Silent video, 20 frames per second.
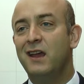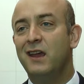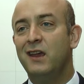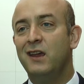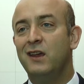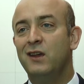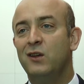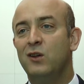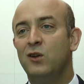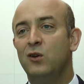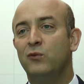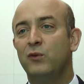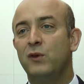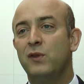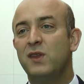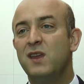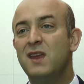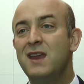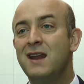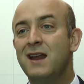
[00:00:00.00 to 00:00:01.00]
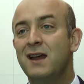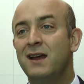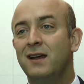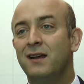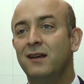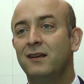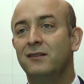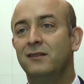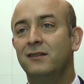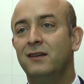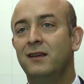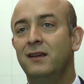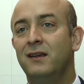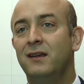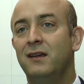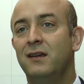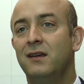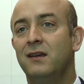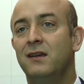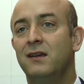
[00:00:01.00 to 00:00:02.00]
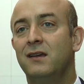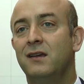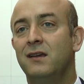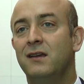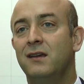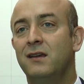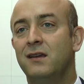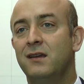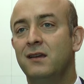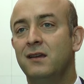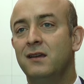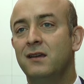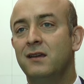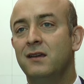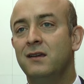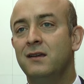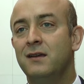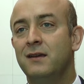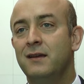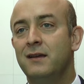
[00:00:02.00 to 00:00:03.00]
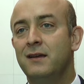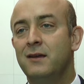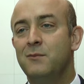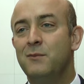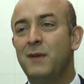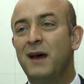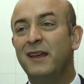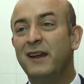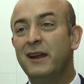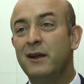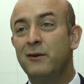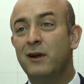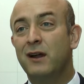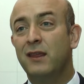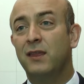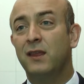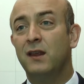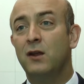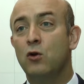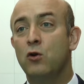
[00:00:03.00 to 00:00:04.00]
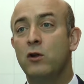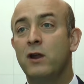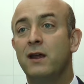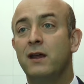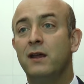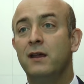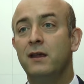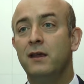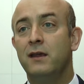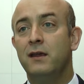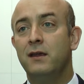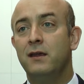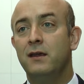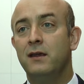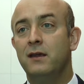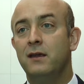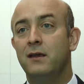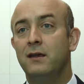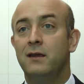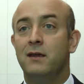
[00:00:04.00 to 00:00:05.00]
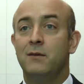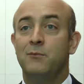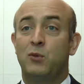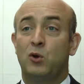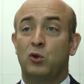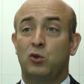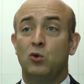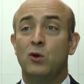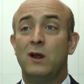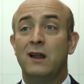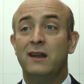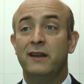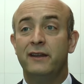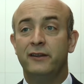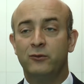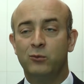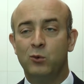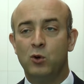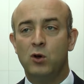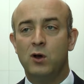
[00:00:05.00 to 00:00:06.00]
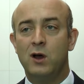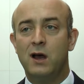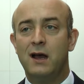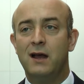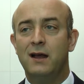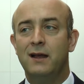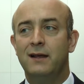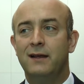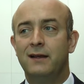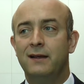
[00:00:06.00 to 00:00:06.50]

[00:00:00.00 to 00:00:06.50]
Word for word: eh, oficinas eh, Madrid, Barcelona y en Portugal, Lisboa.